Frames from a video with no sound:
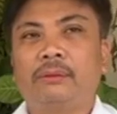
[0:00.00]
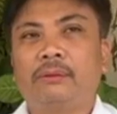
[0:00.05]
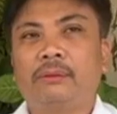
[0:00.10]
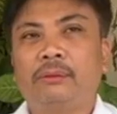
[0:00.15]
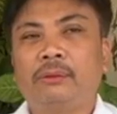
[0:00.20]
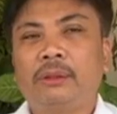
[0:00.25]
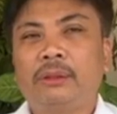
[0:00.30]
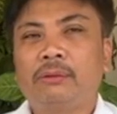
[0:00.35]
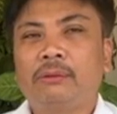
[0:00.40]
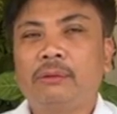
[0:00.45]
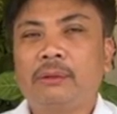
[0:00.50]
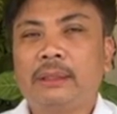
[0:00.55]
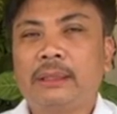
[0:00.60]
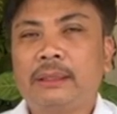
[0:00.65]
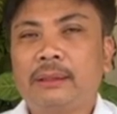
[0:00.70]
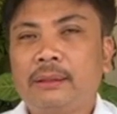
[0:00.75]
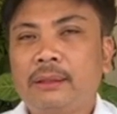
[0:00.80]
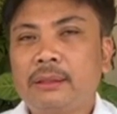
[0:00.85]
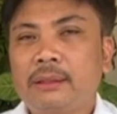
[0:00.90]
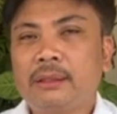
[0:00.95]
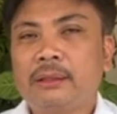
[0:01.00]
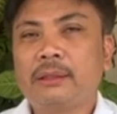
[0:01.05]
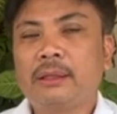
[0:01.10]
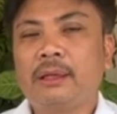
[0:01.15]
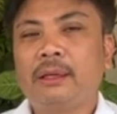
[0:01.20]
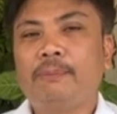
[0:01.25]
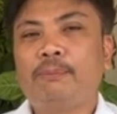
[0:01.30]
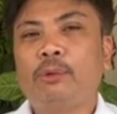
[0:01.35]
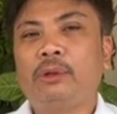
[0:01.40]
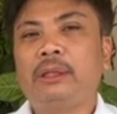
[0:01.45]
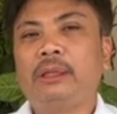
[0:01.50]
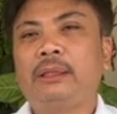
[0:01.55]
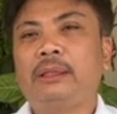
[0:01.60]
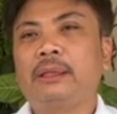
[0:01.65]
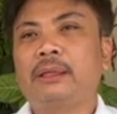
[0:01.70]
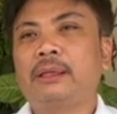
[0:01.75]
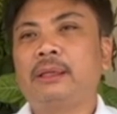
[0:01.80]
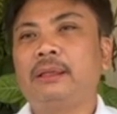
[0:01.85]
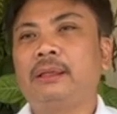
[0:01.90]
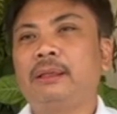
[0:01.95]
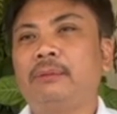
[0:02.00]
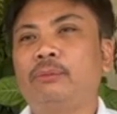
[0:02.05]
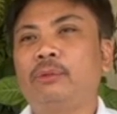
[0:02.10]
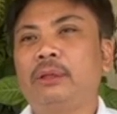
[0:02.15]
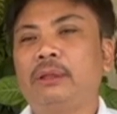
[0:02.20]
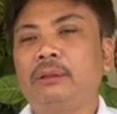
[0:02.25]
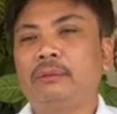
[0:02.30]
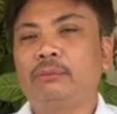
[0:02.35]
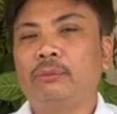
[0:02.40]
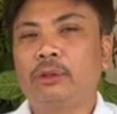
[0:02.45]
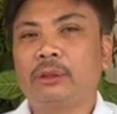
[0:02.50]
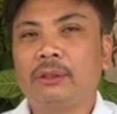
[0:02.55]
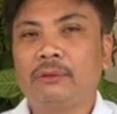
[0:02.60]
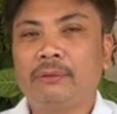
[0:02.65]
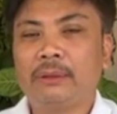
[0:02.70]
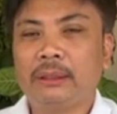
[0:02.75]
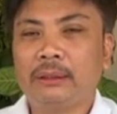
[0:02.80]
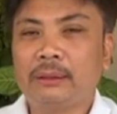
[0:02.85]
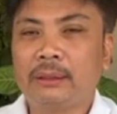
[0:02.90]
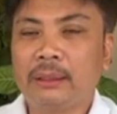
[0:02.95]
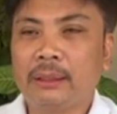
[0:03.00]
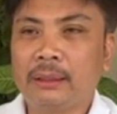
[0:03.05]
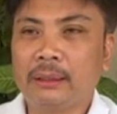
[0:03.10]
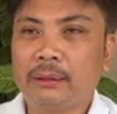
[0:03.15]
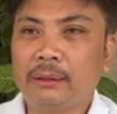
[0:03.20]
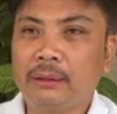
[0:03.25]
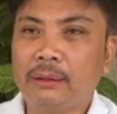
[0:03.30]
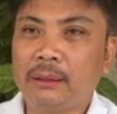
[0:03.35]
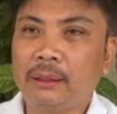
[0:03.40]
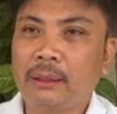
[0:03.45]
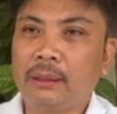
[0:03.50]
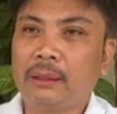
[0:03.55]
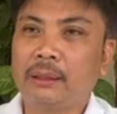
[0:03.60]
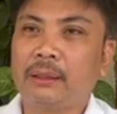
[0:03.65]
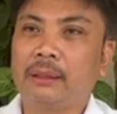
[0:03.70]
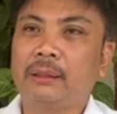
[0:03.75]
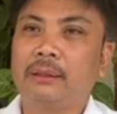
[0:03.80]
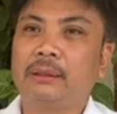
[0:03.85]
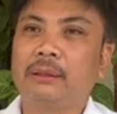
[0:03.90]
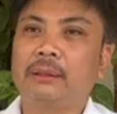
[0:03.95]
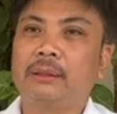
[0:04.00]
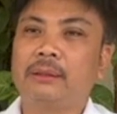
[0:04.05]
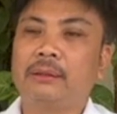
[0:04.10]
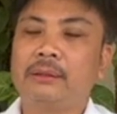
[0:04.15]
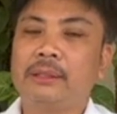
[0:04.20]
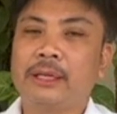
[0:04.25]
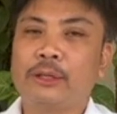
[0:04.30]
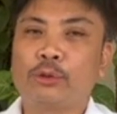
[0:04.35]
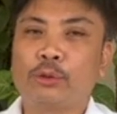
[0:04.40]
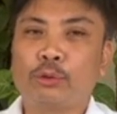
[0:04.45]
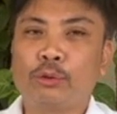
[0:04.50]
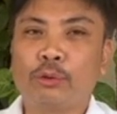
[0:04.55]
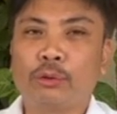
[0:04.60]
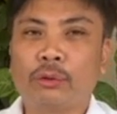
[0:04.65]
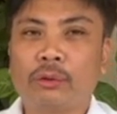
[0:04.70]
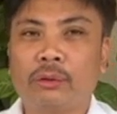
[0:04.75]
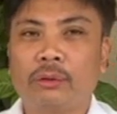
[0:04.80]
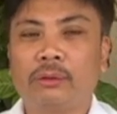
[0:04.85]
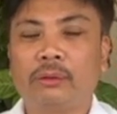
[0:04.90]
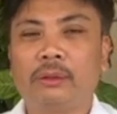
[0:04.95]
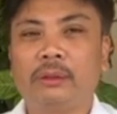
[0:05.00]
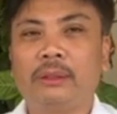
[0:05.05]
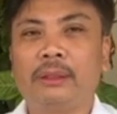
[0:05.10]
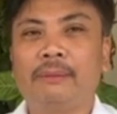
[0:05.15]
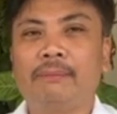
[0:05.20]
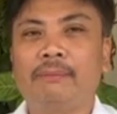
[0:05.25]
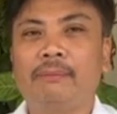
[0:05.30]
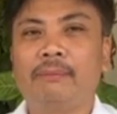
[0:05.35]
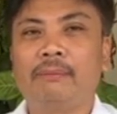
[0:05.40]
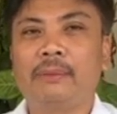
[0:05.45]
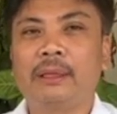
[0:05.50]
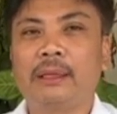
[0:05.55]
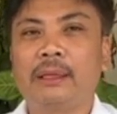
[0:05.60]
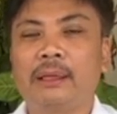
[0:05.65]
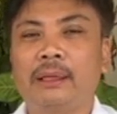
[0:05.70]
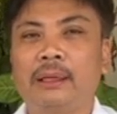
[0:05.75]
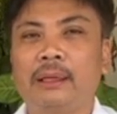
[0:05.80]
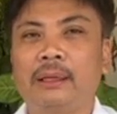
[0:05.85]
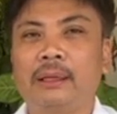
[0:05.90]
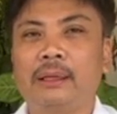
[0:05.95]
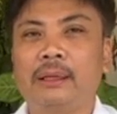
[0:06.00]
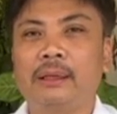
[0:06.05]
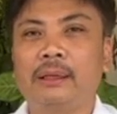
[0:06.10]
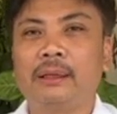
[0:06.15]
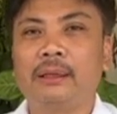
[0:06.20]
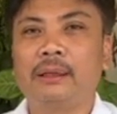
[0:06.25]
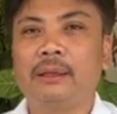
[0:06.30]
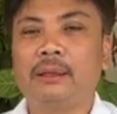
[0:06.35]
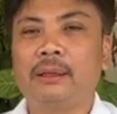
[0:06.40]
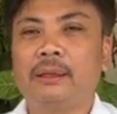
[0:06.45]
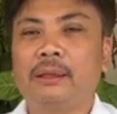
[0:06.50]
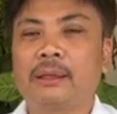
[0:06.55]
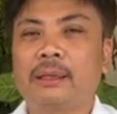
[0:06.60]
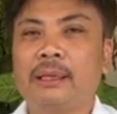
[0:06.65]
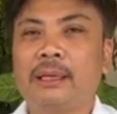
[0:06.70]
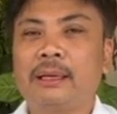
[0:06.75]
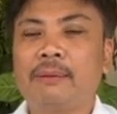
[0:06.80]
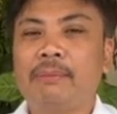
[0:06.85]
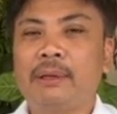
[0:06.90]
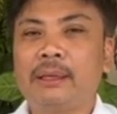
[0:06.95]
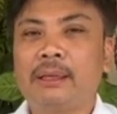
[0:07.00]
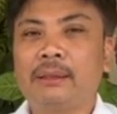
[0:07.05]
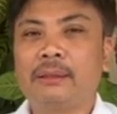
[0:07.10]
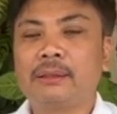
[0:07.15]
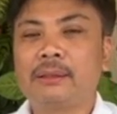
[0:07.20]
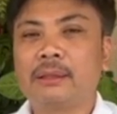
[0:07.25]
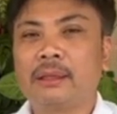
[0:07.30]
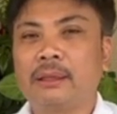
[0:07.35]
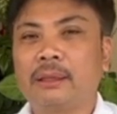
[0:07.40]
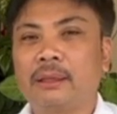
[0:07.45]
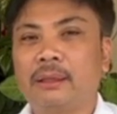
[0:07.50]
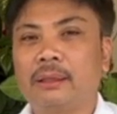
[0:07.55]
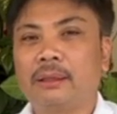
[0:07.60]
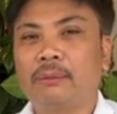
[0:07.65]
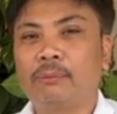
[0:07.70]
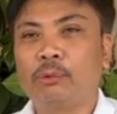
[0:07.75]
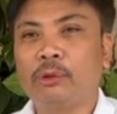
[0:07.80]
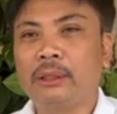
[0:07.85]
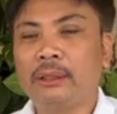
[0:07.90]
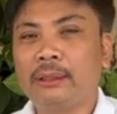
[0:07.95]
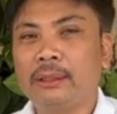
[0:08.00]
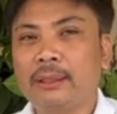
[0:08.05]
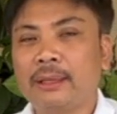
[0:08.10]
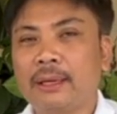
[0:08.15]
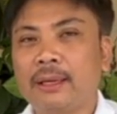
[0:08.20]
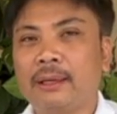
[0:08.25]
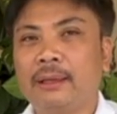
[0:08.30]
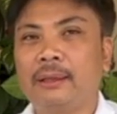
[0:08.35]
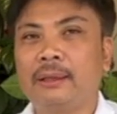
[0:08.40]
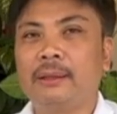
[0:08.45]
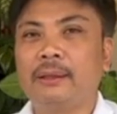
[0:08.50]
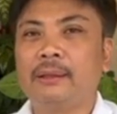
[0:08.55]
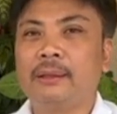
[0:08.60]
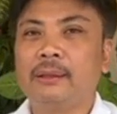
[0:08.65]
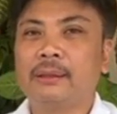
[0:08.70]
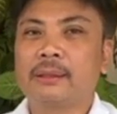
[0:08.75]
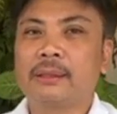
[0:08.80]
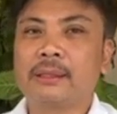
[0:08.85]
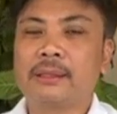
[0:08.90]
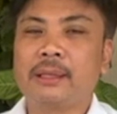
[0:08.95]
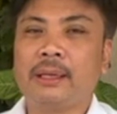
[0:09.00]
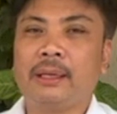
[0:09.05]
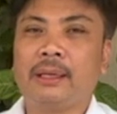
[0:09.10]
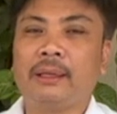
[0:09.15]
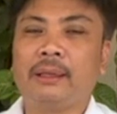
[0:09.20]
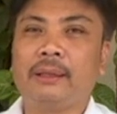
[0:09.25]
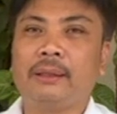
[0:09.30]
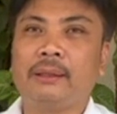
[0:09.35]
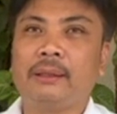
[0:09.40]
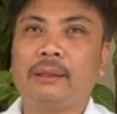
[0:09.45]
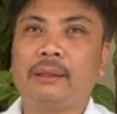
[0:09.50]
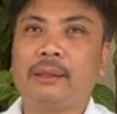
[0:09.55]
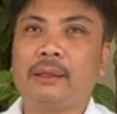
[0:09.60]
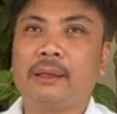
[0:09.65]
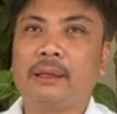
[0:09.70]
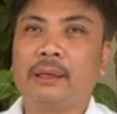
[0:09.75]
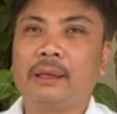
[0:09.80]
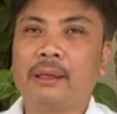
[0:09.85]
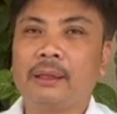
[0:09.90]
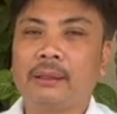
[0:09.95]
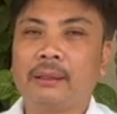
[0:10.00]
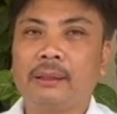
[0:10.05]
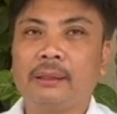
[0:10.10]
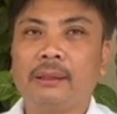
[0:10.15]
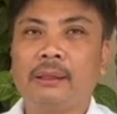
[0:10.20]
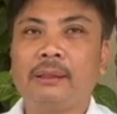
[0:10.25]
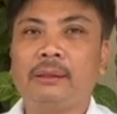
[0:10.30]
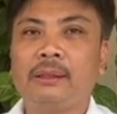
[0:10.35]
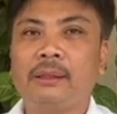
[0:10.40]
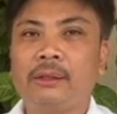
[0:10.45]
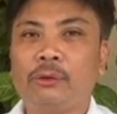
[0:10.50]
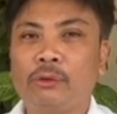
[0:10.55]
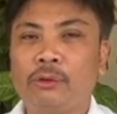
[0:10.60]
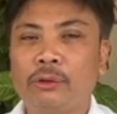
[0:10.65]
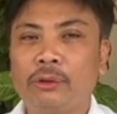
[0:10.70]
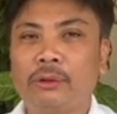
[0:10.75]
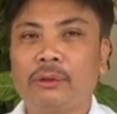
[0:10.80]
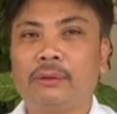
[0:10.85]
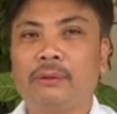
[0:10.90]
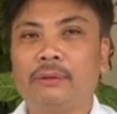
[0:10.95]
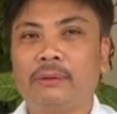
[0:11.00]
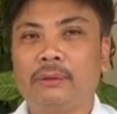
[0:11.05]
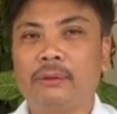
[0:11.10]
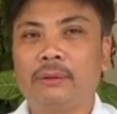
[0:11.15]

Unang-una, this is a politically motivated uh, gesture ng mga kalaban natin sa politika kasi uh, itinoon